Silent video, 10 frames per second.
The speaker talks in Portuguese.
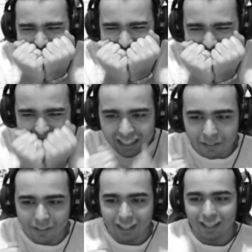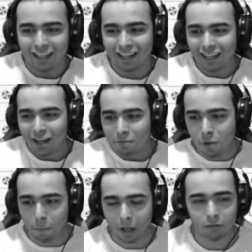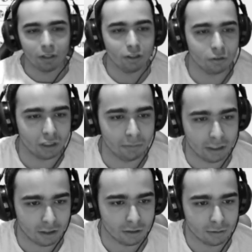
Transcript: Porra, isto deve que... O meu pau levantou, admito,